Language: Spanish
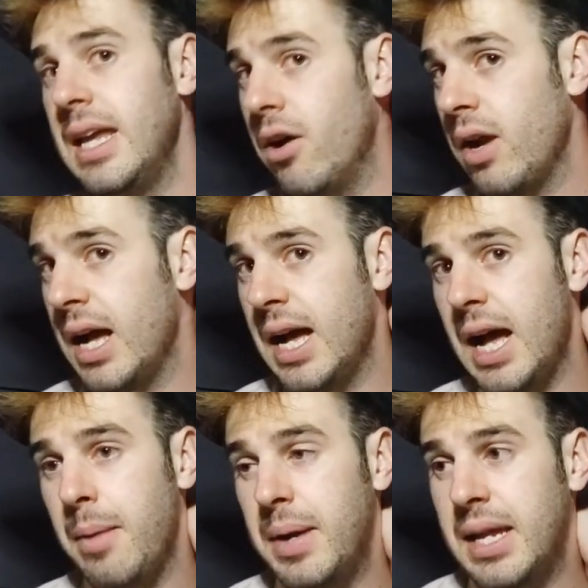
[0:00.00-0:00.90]
Y
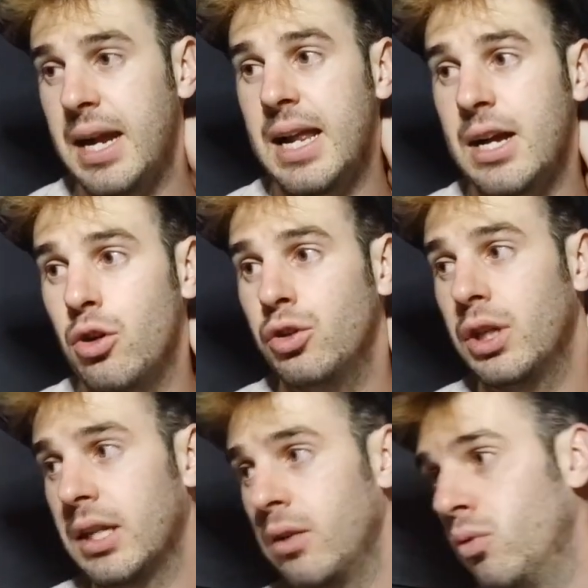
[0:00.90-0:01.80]
ahora a ver qué harán
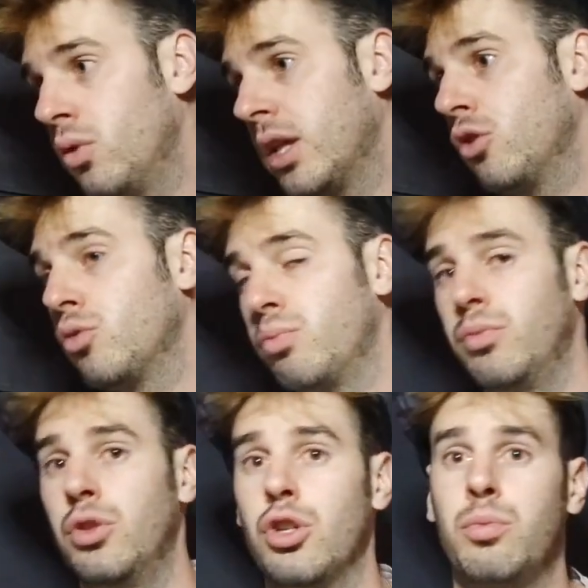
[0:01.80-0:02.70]
con Terra Luna
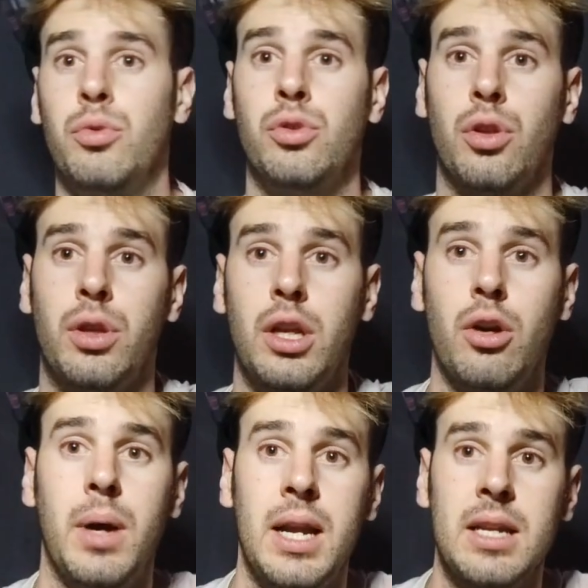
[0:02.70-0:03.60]

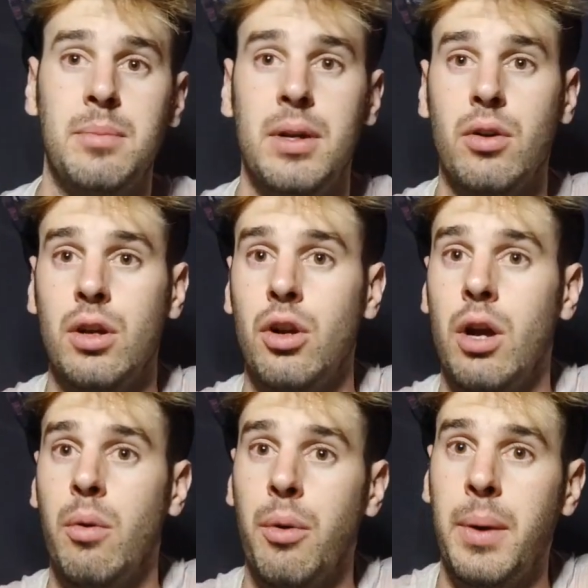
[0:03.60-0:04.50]
2.0, ¿vale? Espero que
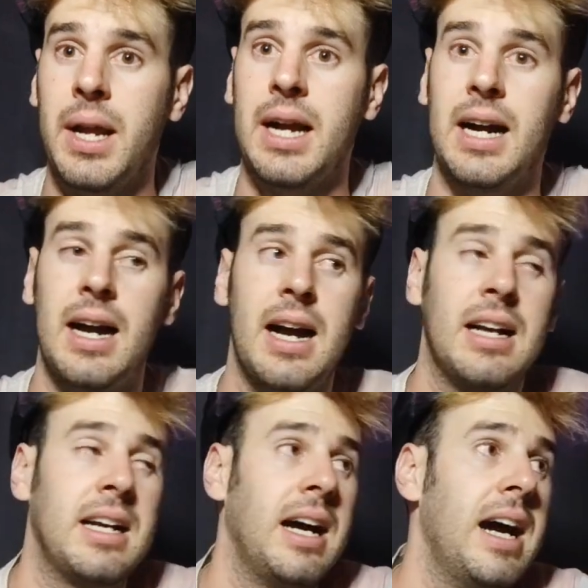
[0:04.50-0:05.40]
no la vuelvan a,
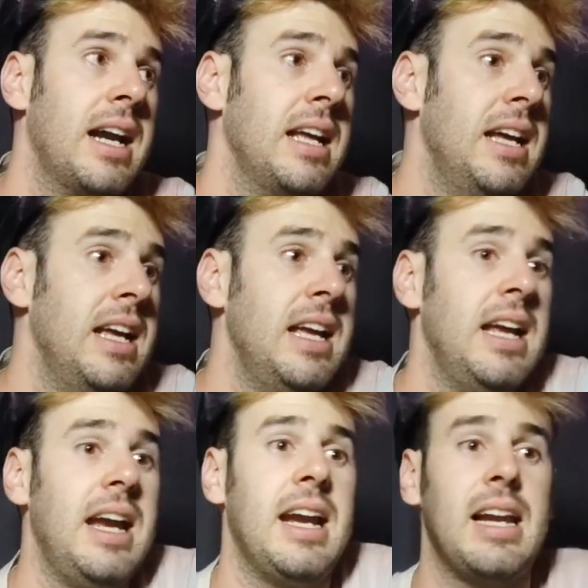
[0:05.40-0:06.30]
cagar.
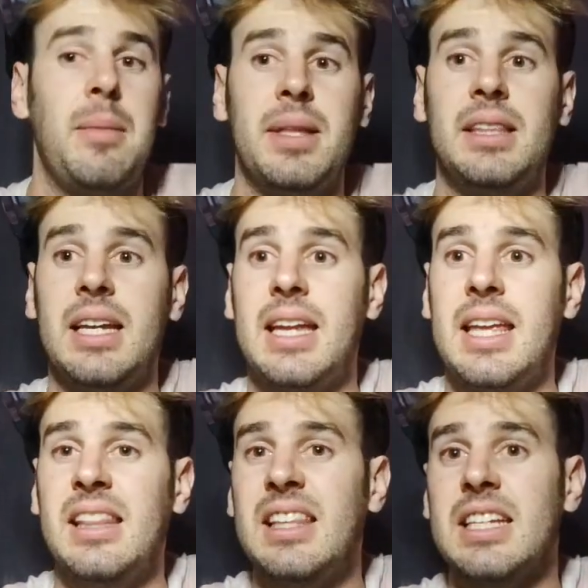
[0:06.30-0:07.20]
realmente,
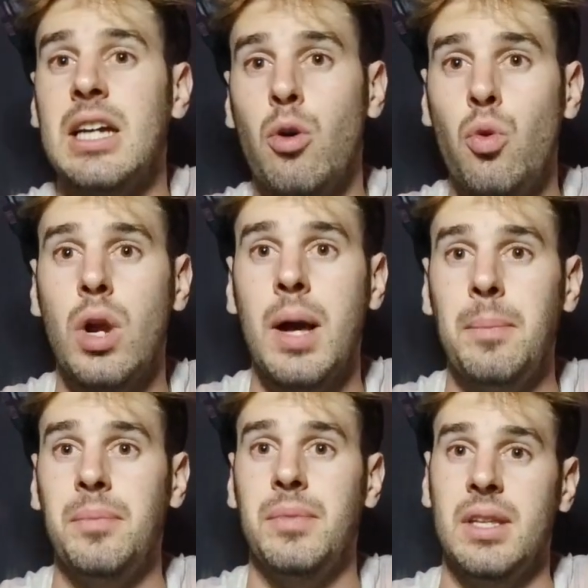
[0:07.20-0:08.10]
¿quién te
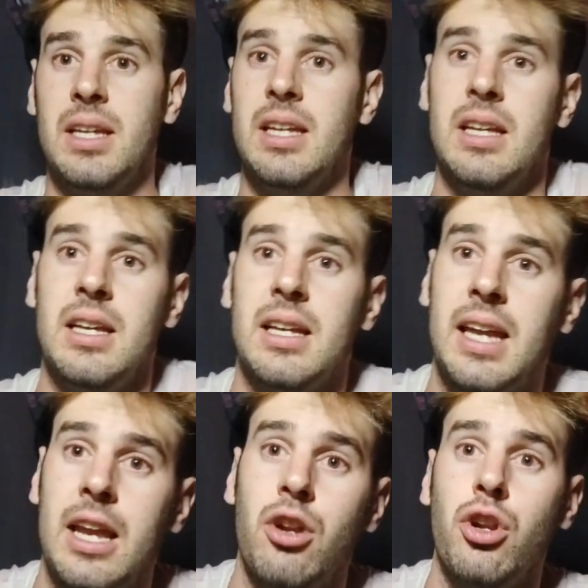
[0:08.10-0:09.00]
asegura
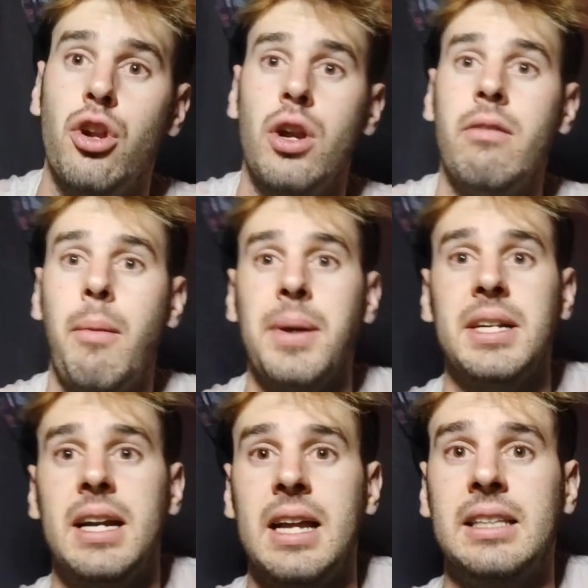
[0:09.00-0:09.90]
que no le va a
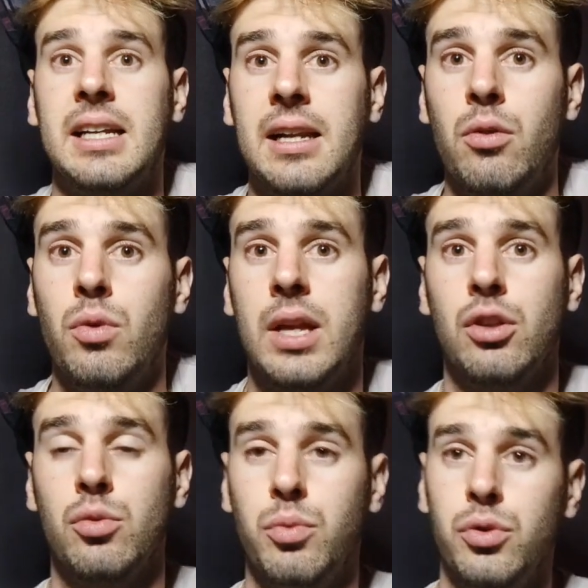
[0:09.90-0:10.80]
pasar a Terra
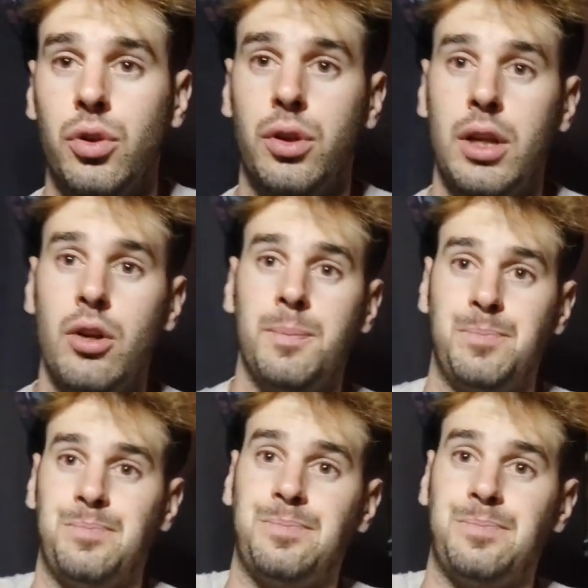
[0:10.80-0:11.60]
Luna 2.0